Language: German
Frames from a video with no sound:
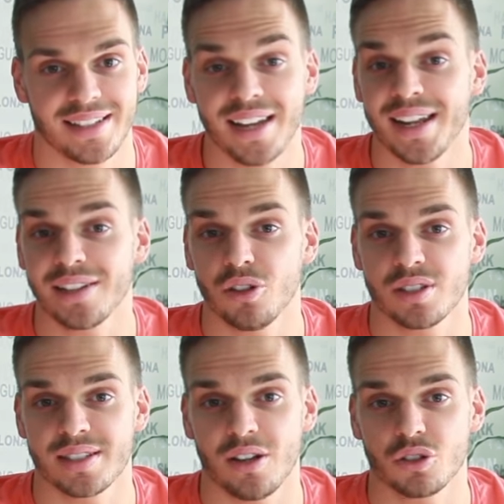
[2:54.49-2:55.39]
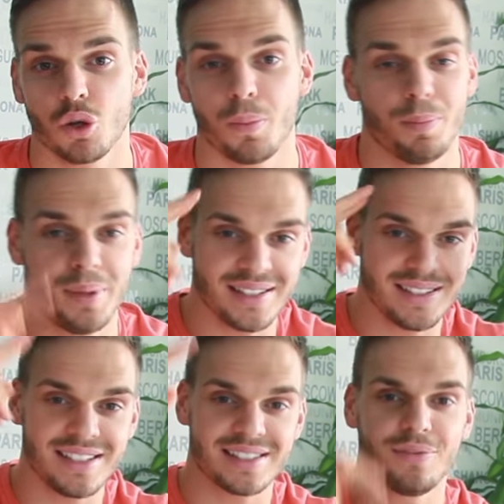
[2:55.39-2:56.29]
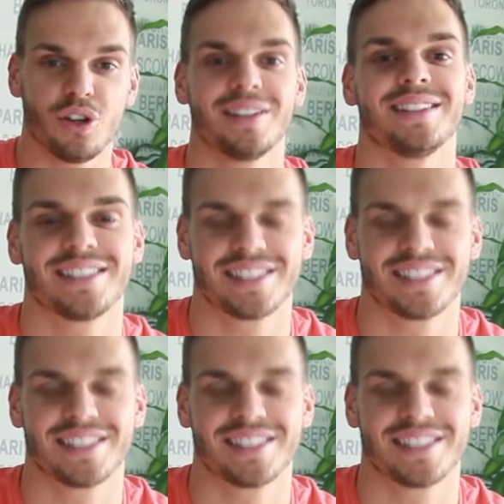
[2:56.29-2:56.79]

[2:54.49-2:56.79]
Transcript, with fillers: Danach noch das Outro. Bis nächste Woche.